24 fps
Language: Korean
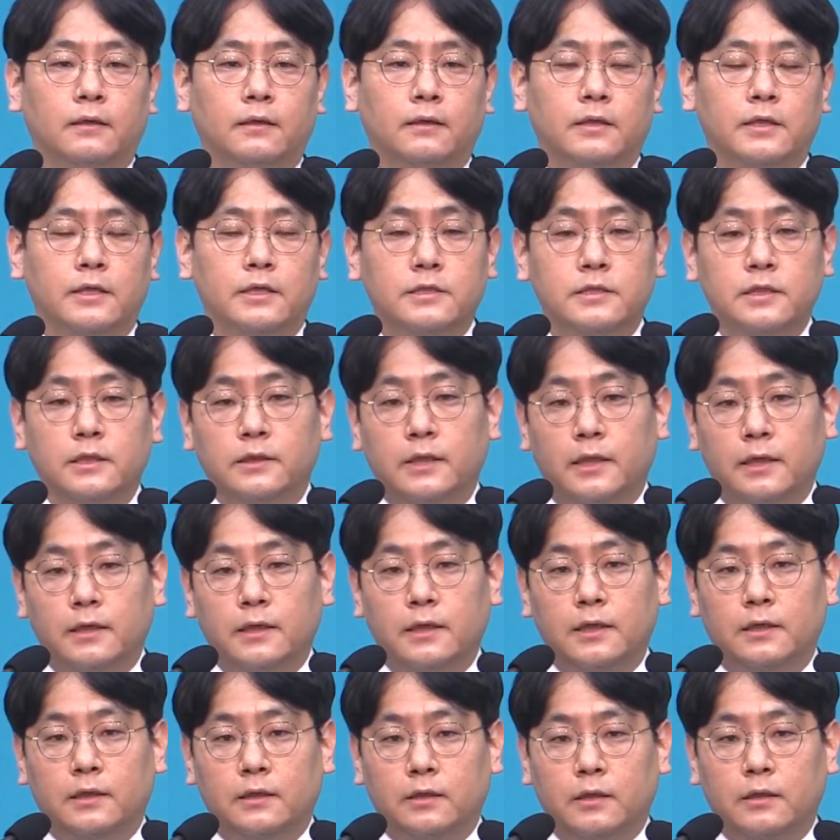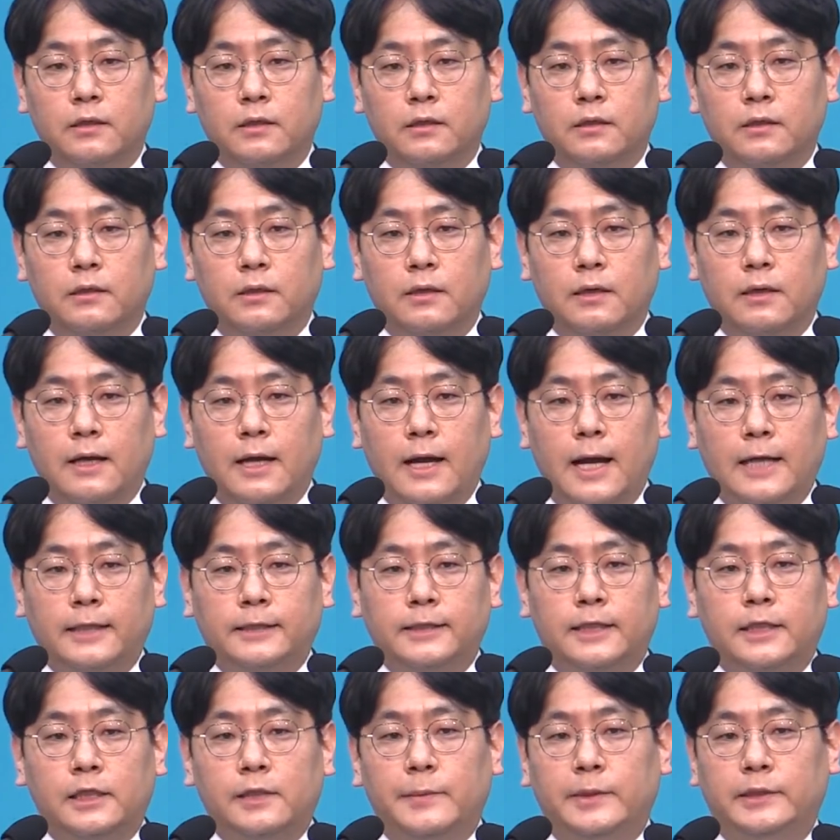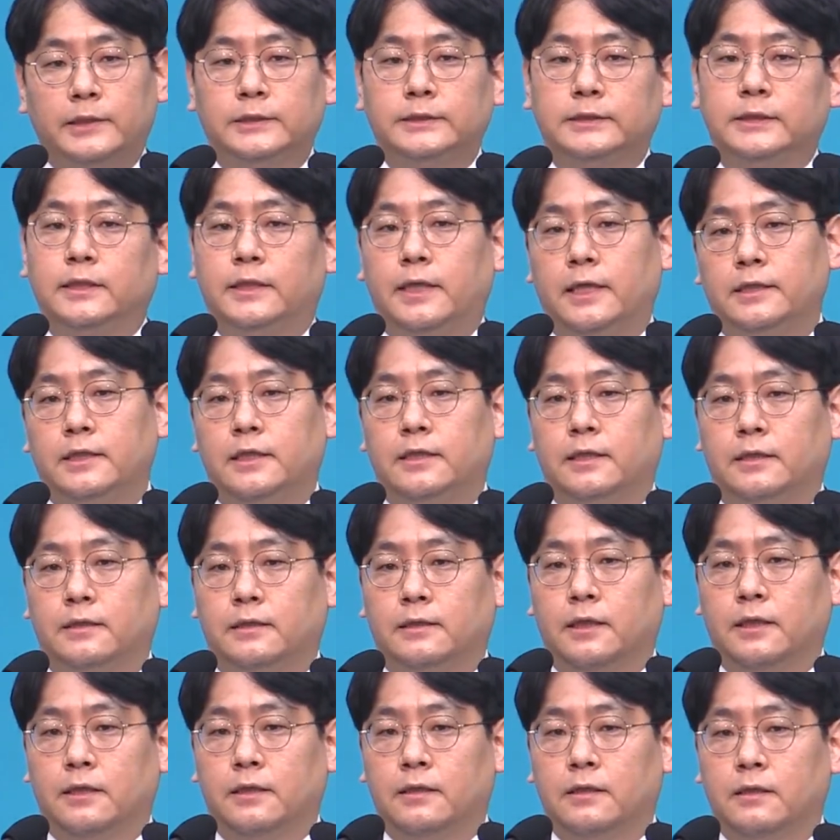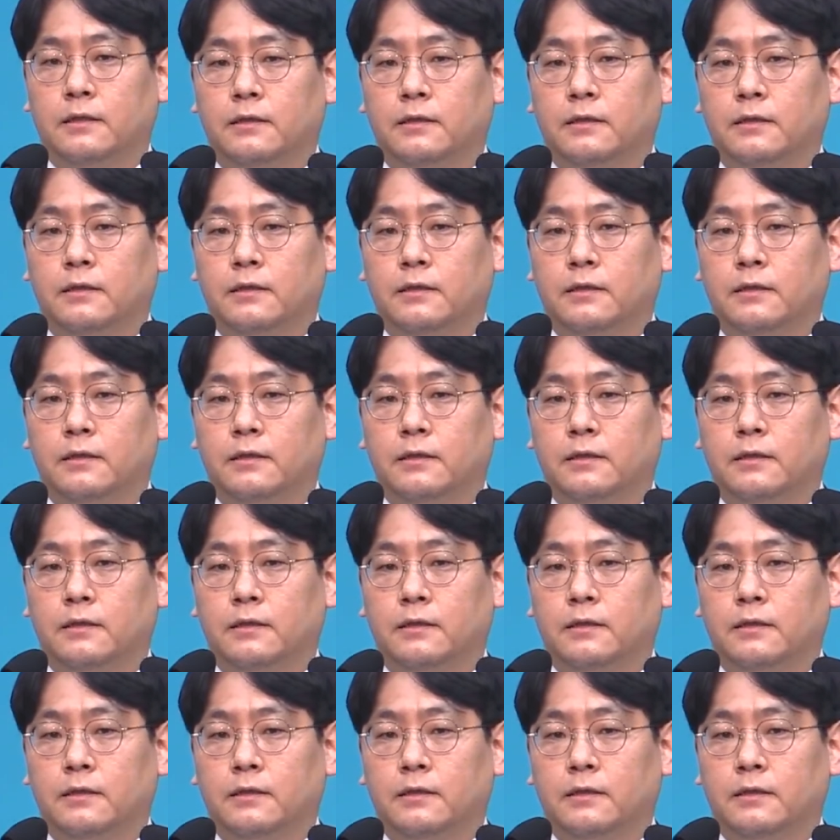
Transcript: 이제 내가 하나님의 뜻을 깨달았다.